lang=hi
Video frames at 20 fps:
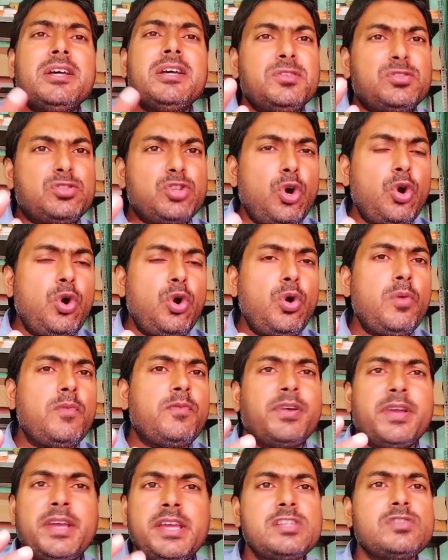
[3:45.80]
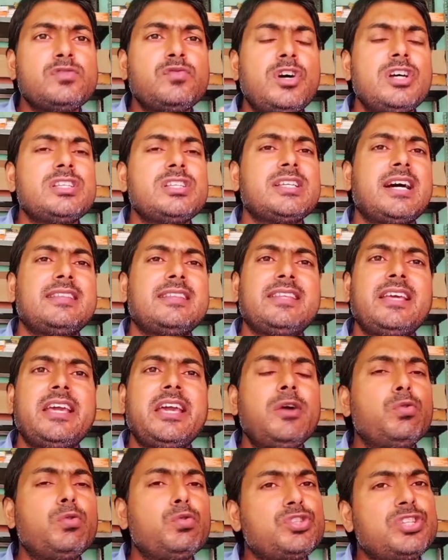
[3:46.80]
जो फेस वॉश आते हैं
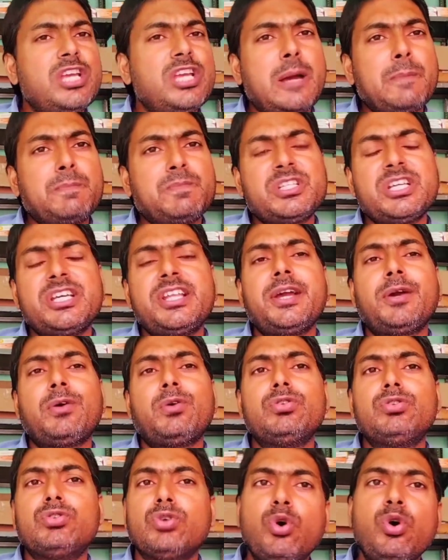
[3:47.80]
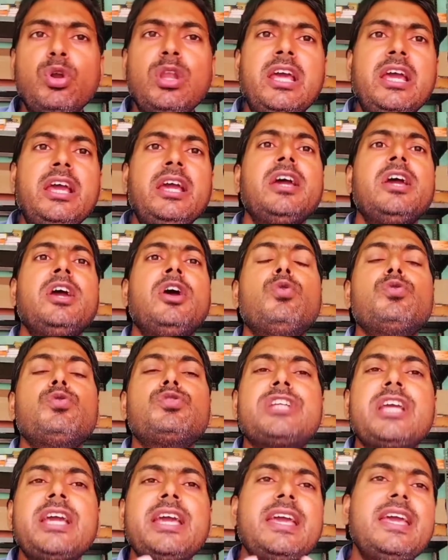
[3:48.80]
उससे आप चेहरे को धो लें
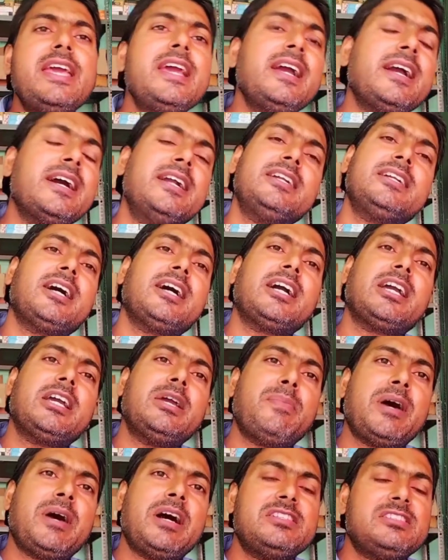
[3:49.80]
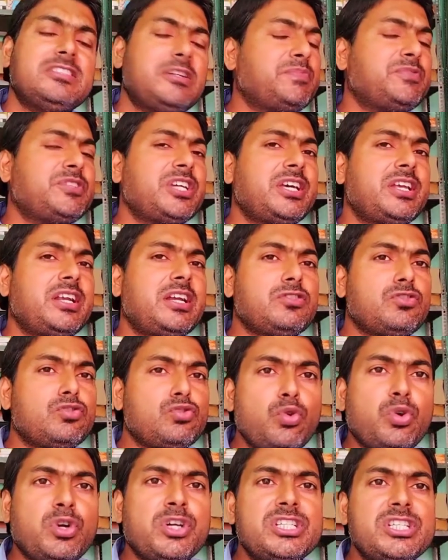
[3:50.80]
उसके एक घंटा के बाद जब चेहरा
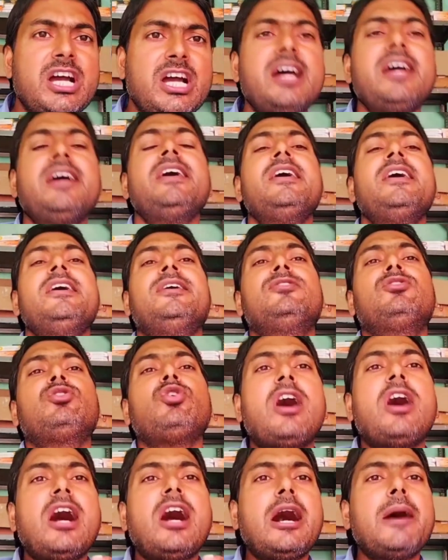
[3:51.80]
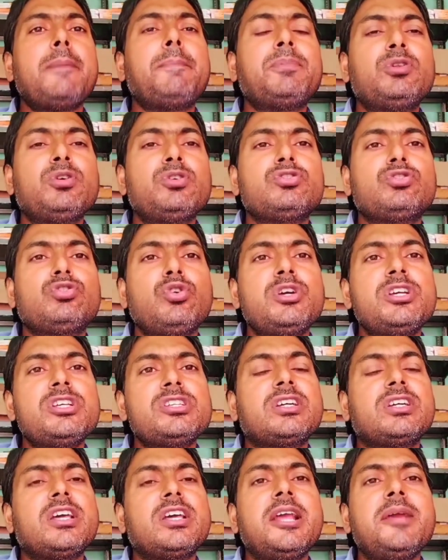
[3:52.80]
सूख जाए तो आप दोस्तों इस
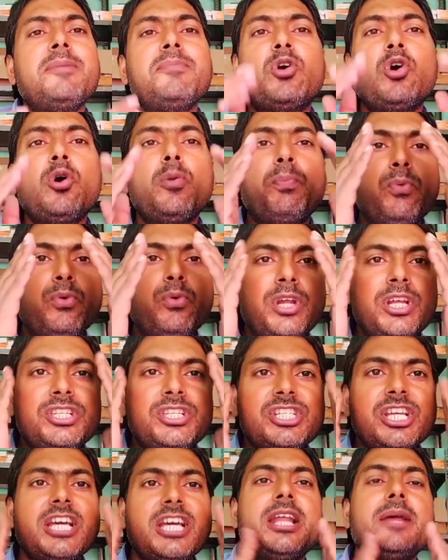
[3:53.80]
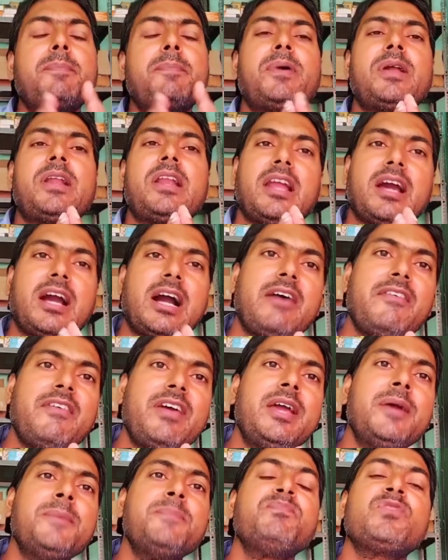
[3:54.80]
क्रीम को पूरे चेहरे पर लगावें
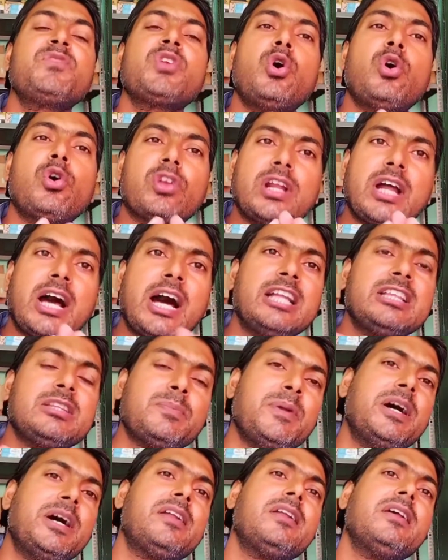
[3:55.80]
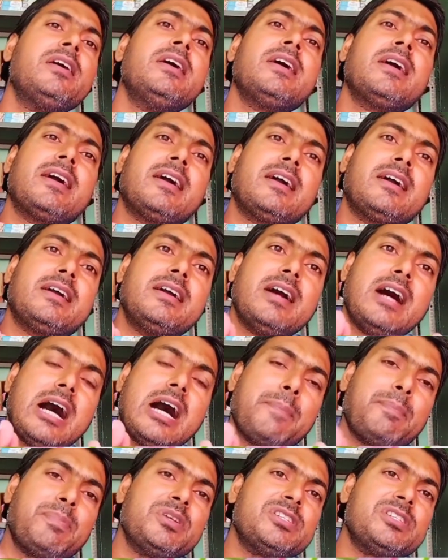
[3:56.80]
और रात भर
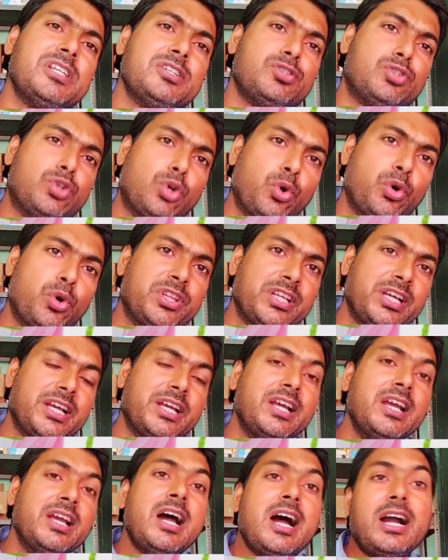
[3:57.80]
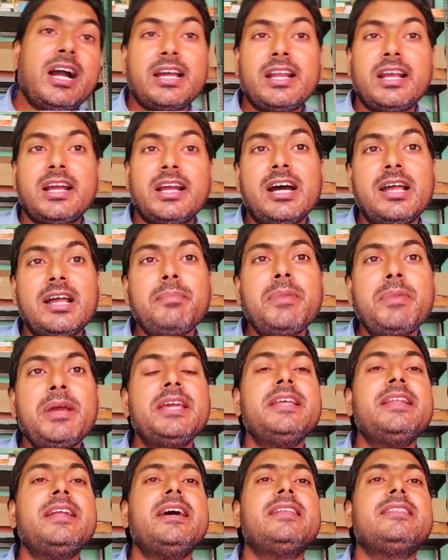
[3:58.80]
आप इसे छोड़ दें अगर घर में
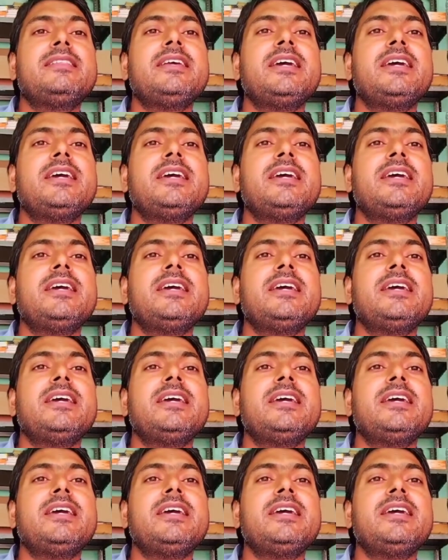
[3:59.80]
ही रहते